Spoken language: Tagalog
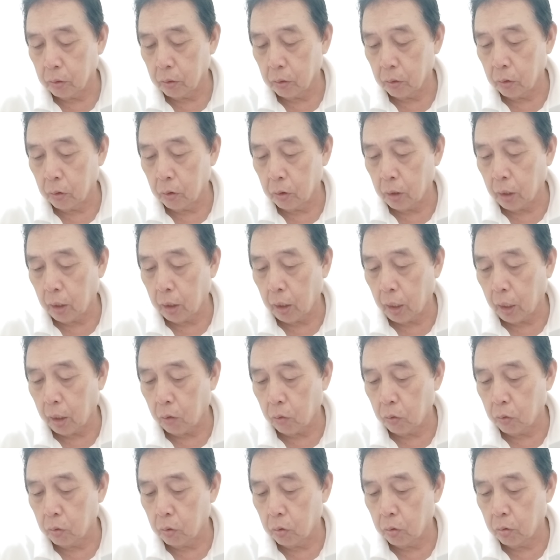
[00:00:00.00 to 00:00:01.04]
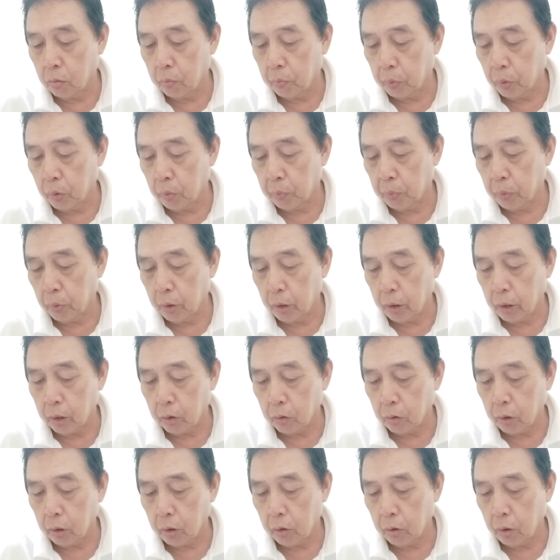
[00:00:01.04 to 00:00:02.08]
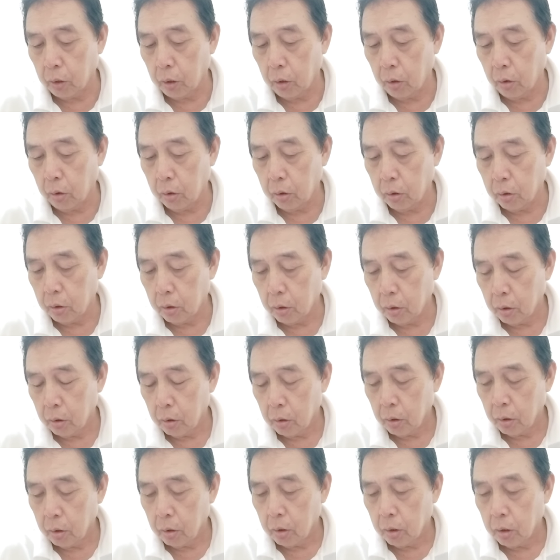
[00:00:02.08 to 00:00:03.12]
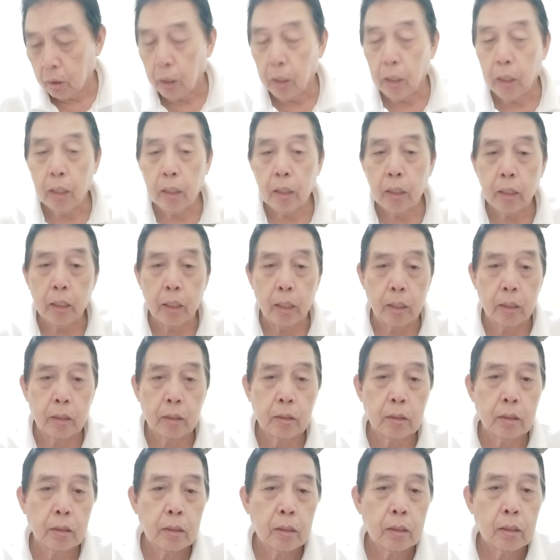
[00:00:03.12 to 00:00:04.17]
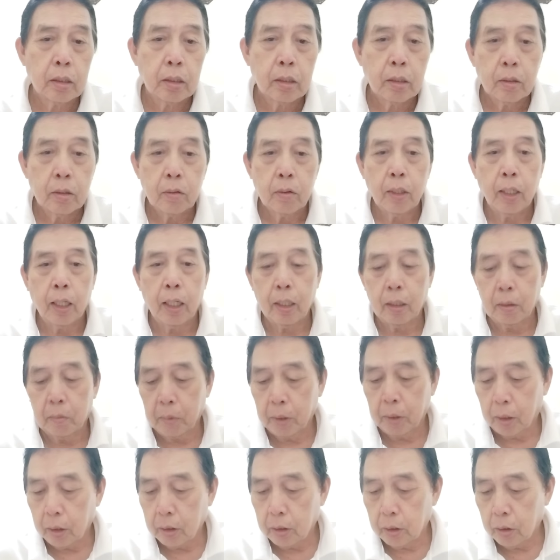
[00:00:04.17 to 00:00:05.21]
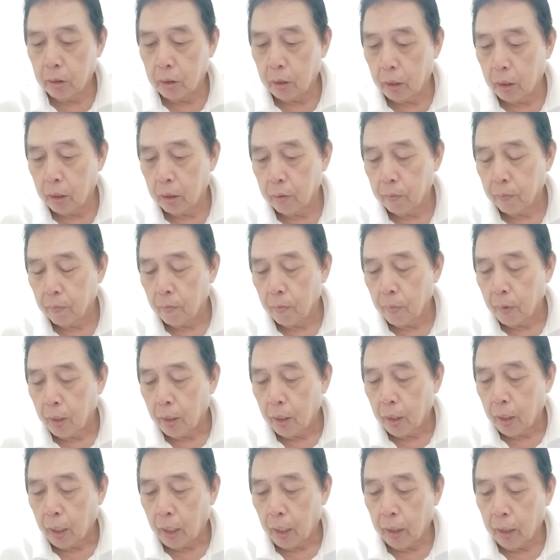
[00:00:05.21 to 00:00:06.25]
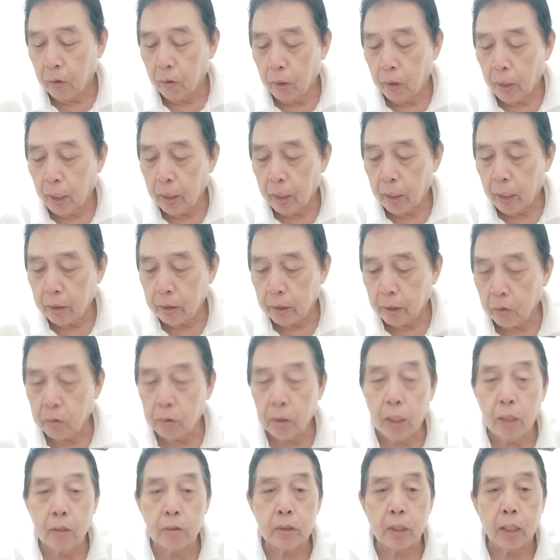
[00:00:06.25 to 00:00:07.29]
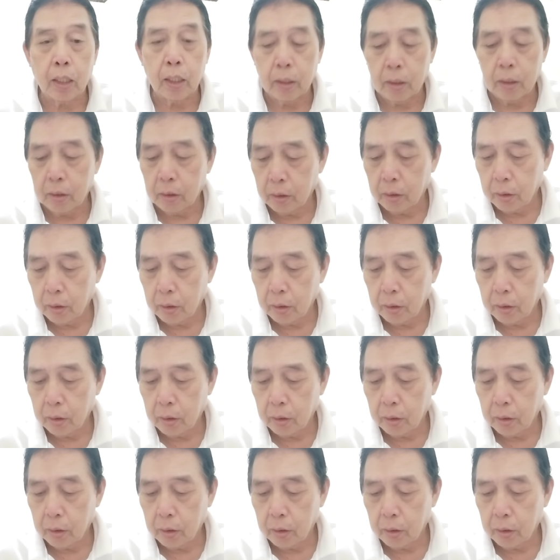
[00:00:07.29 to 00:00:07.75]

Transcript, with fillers: O oh, yun nga, nakulong yung pol politiko na yun ano? Eh hindi. Wala naman kasi ni. eh. Al shout out ah.